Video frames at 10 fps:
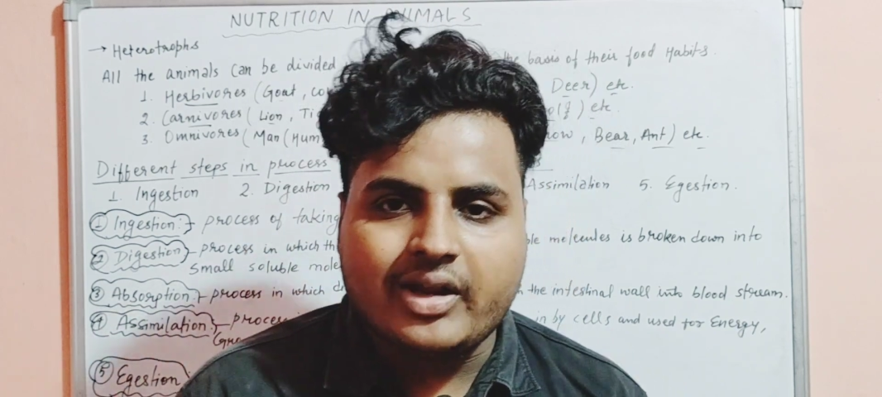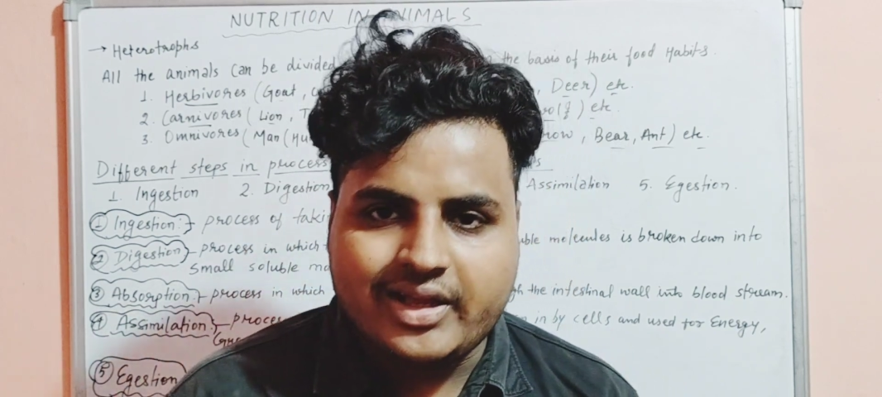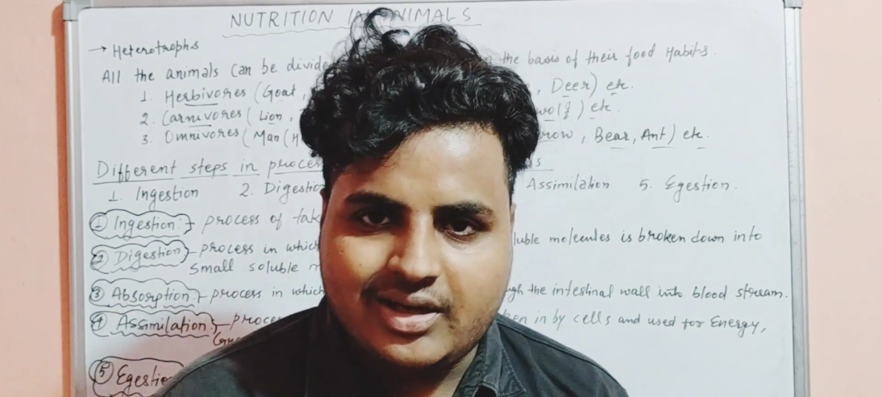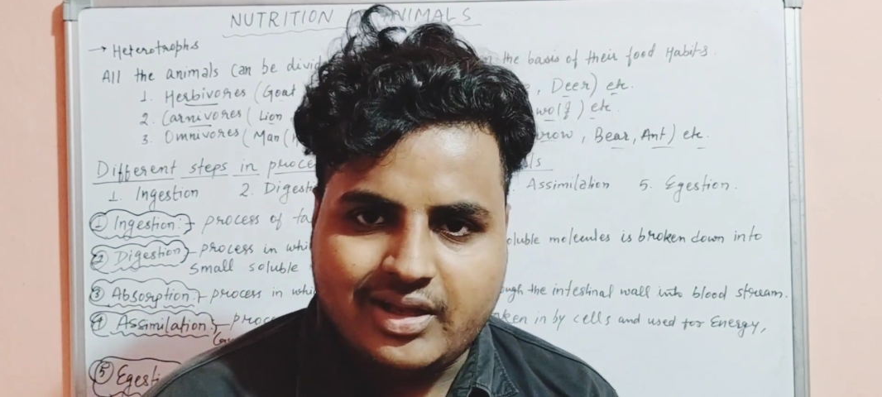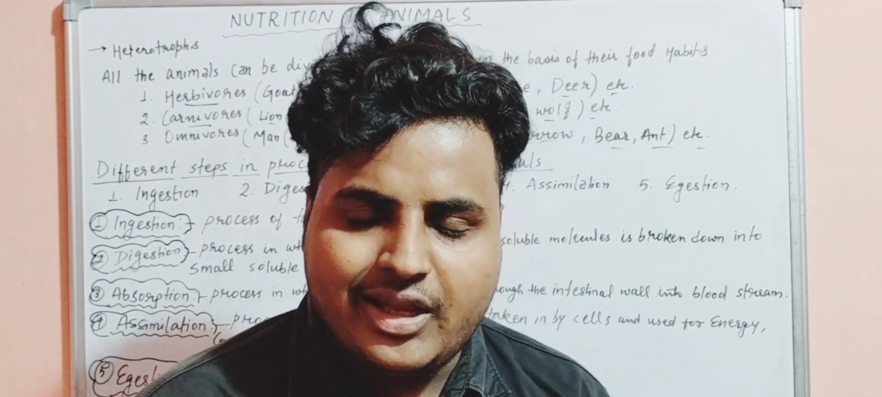
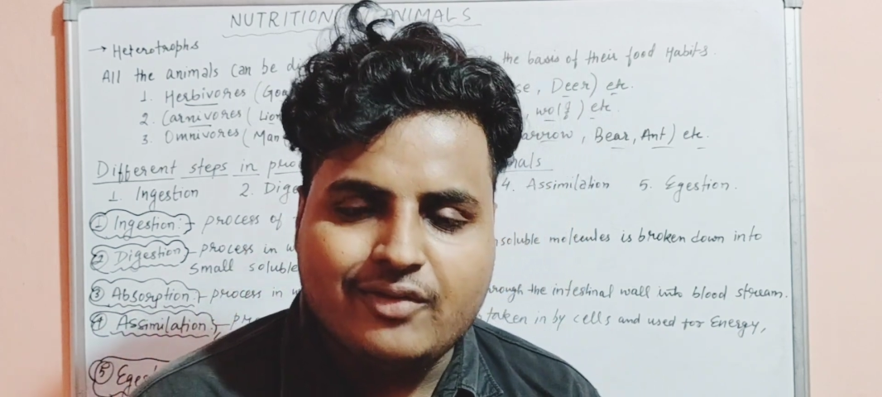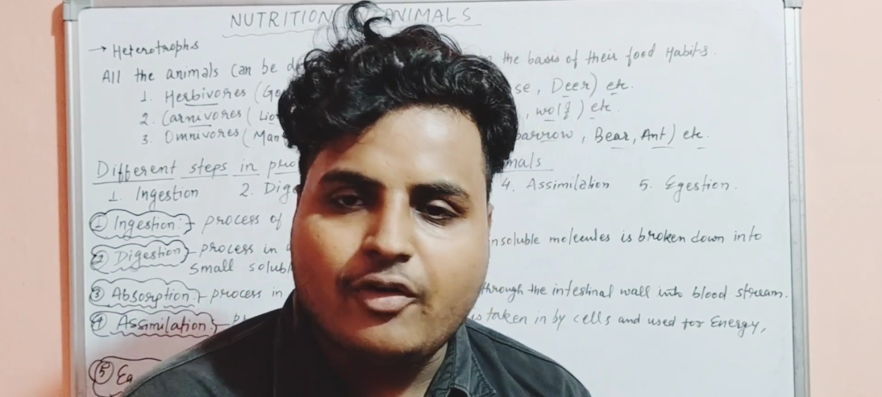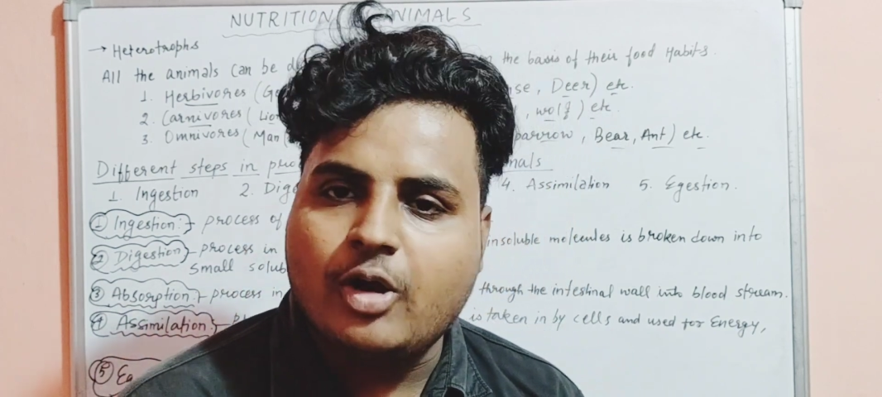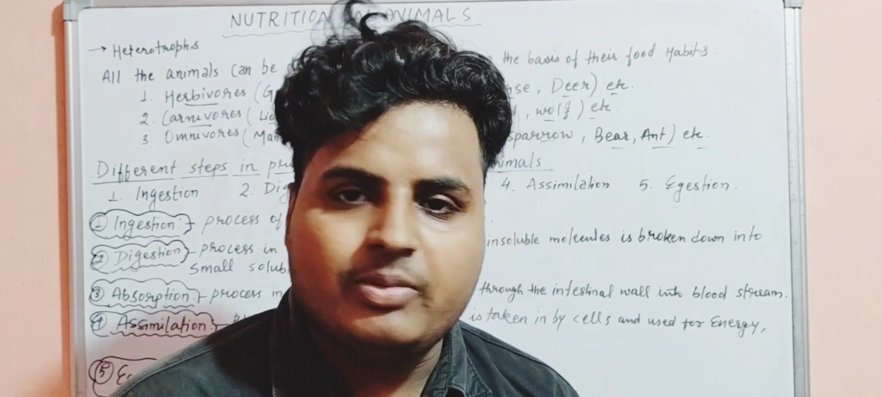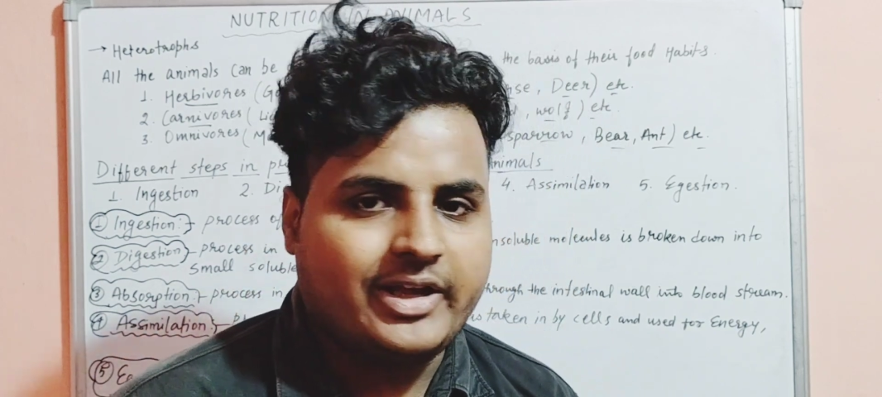ऑर्गेन
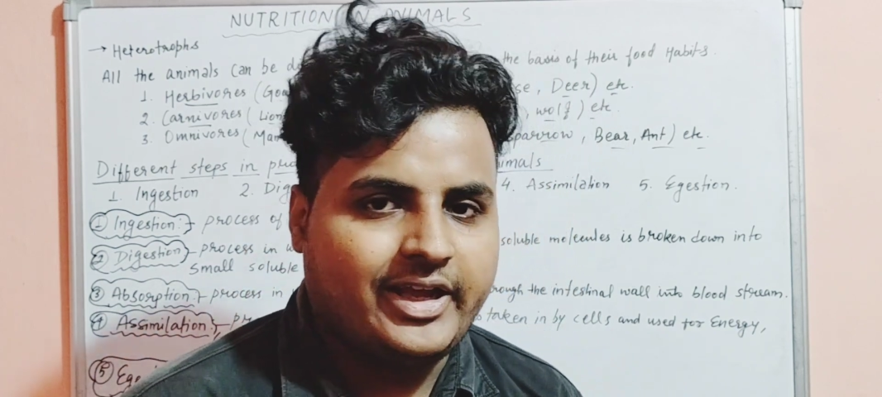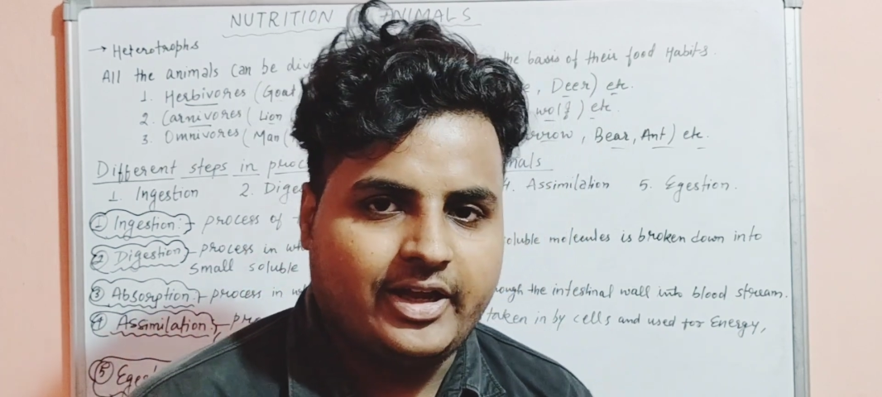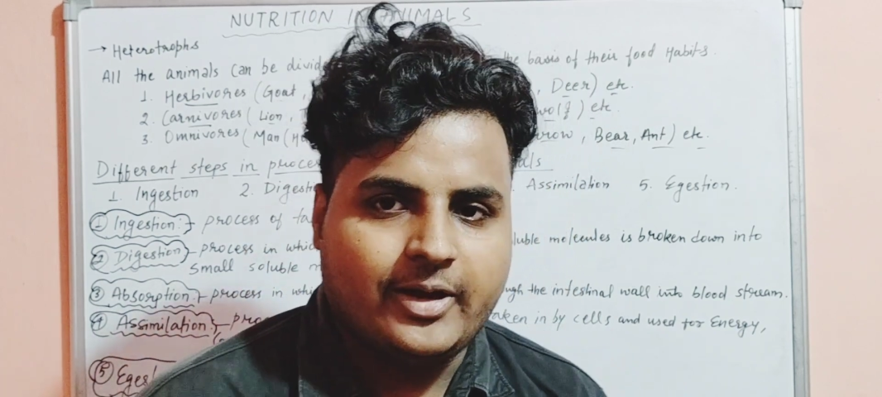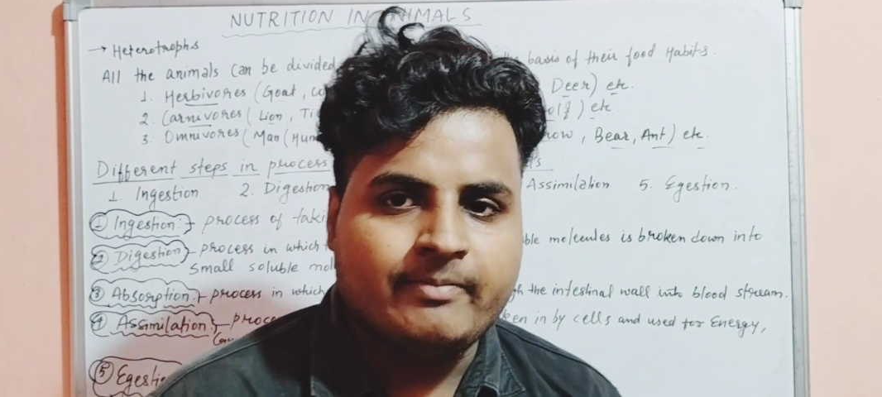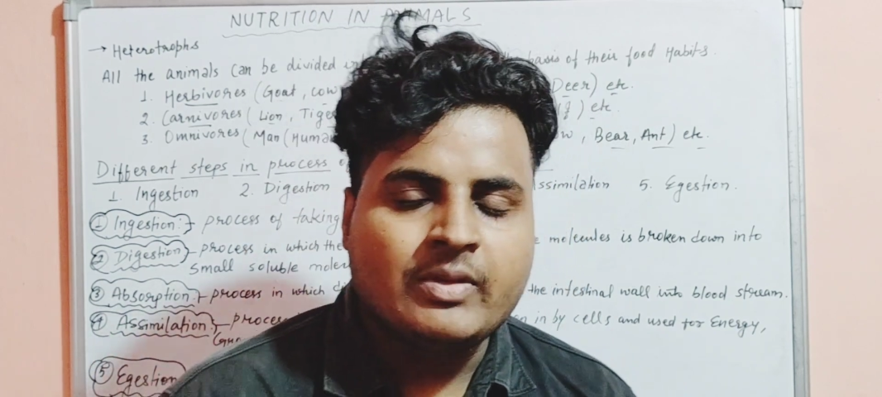इन्वॉल्व
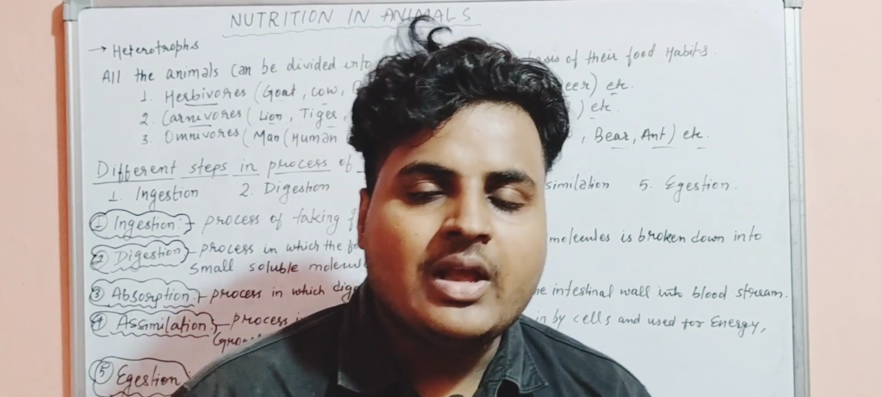रहेगा